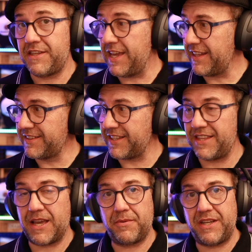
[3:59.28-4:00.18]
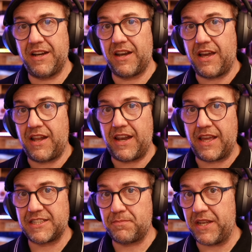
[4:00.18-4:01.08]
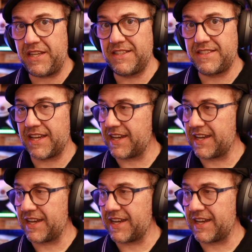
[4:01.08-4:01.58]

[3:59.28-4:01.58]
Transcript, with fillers: Y antes de abrirla, la experiencia es